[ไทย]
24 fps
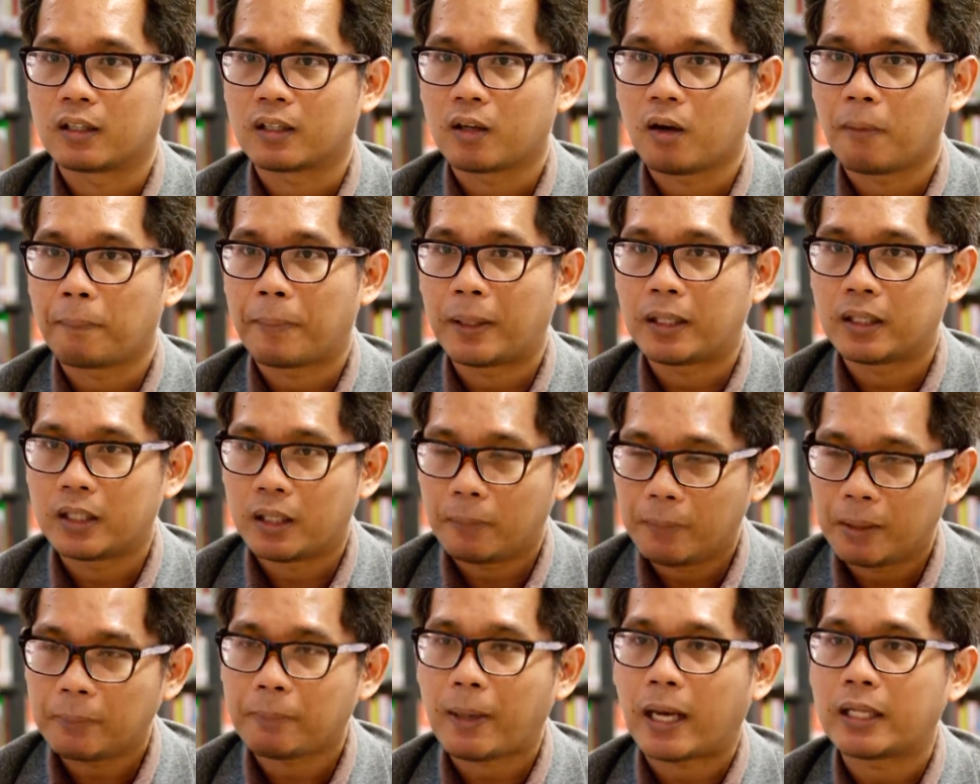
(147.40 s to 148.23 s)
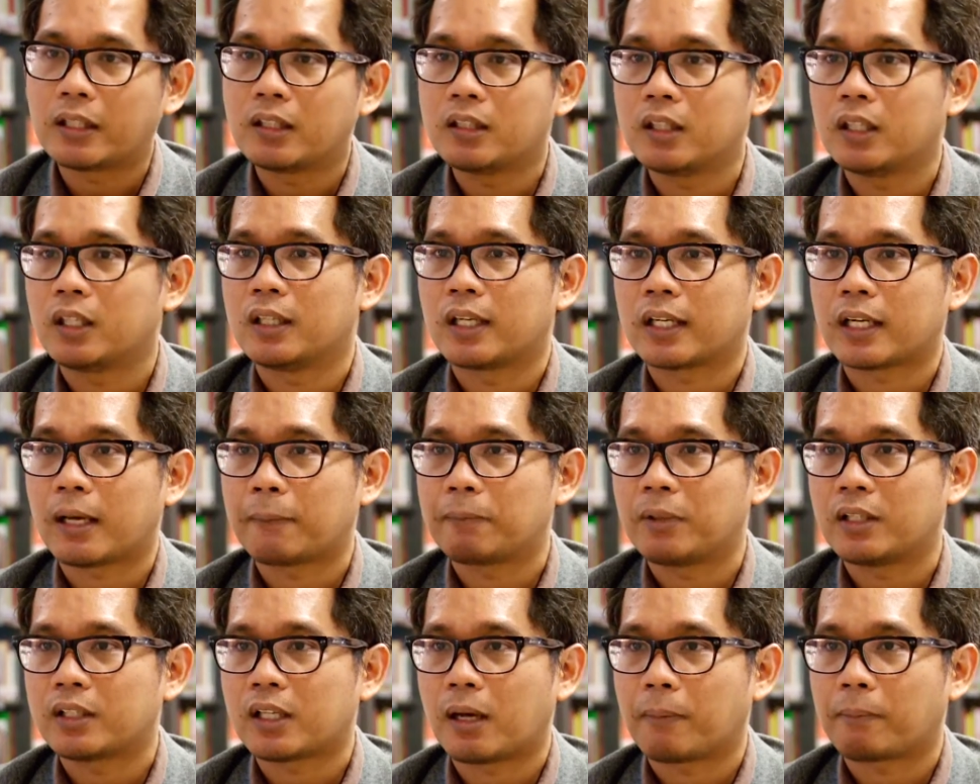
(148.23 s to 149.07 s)
ก็เป็นนิมิตหมายที่ดีนะค
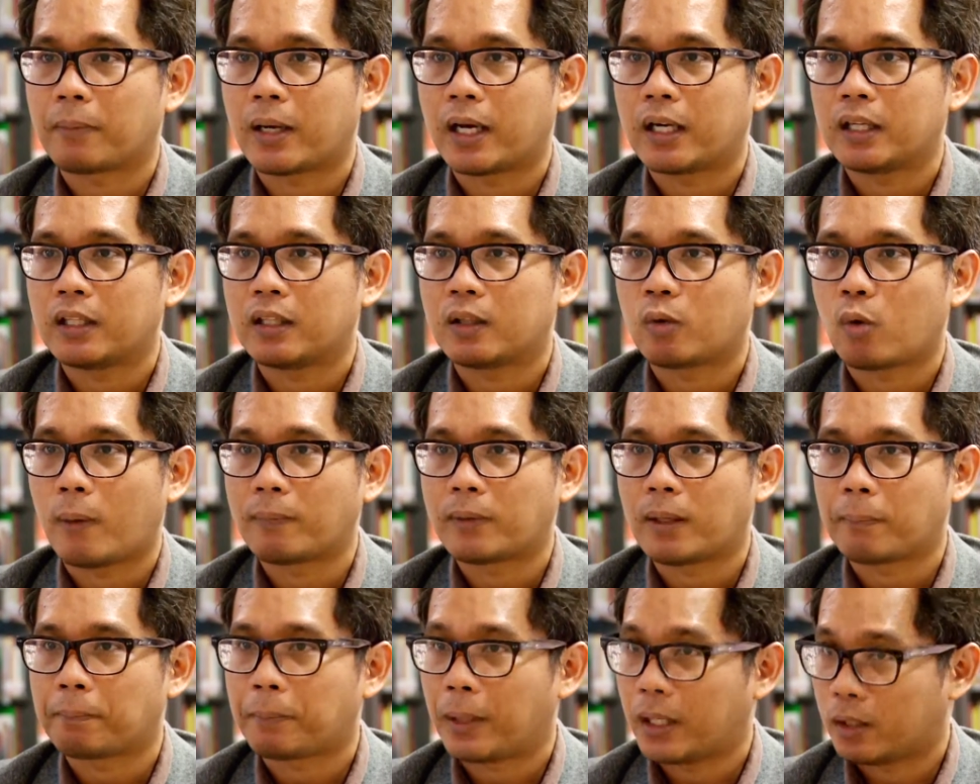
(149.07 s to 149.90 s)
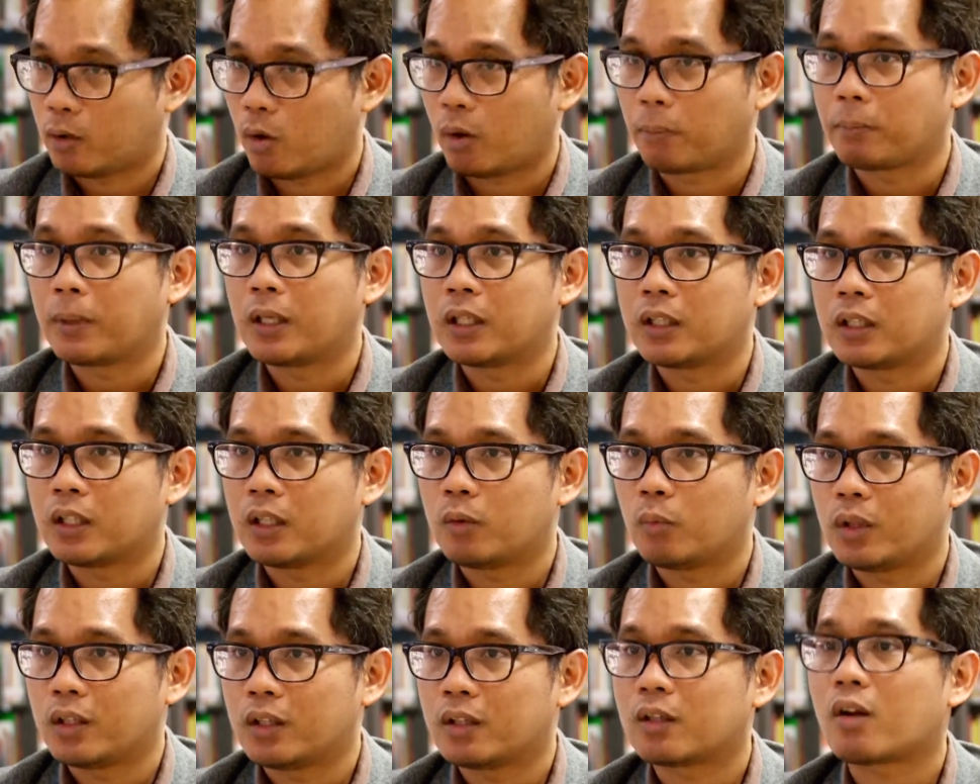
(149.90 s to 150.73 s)
รับที่ทำให้ความจำเป็นของมี
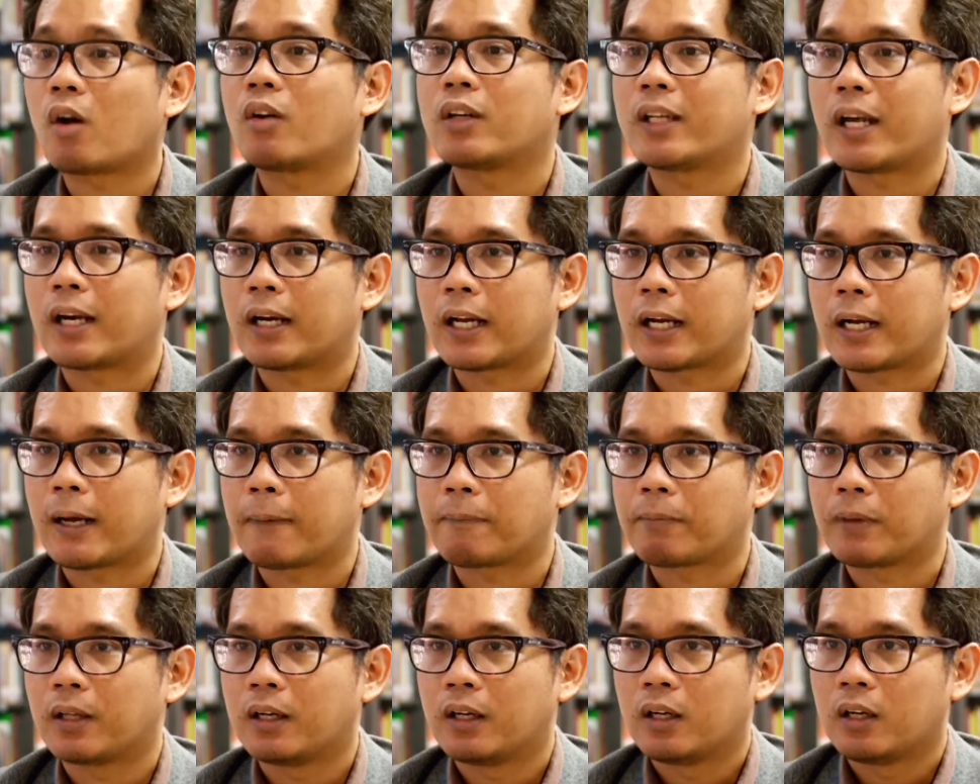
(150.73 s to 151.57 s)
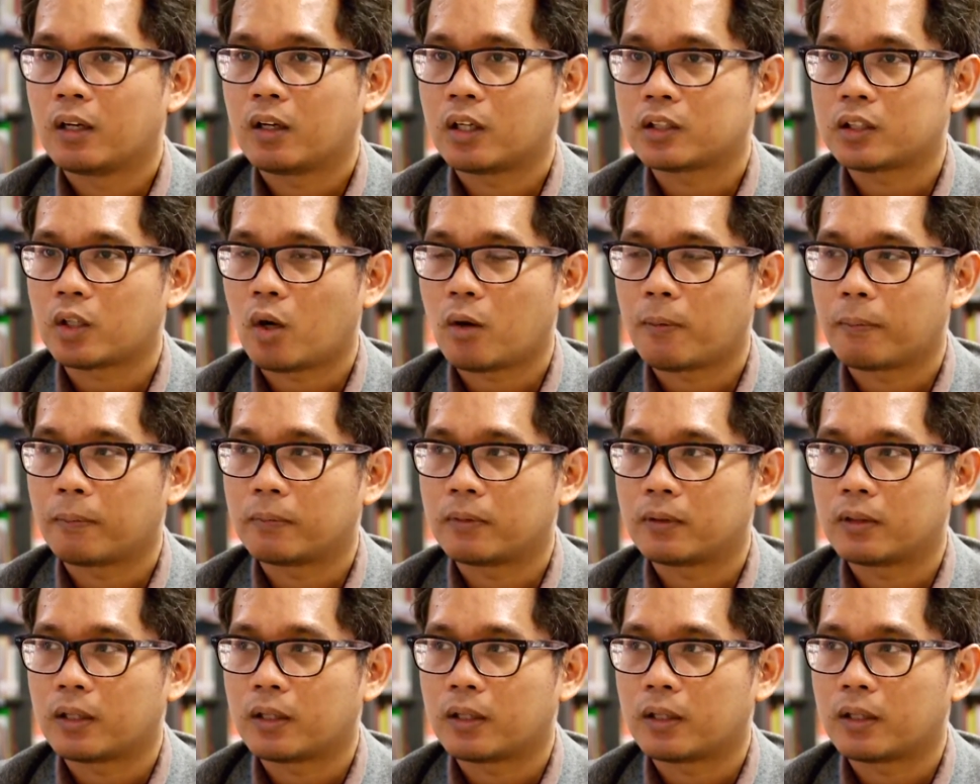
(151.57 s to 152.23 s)
ทีวีดิจิตอลเนี่ยนะครับก็จะต้อง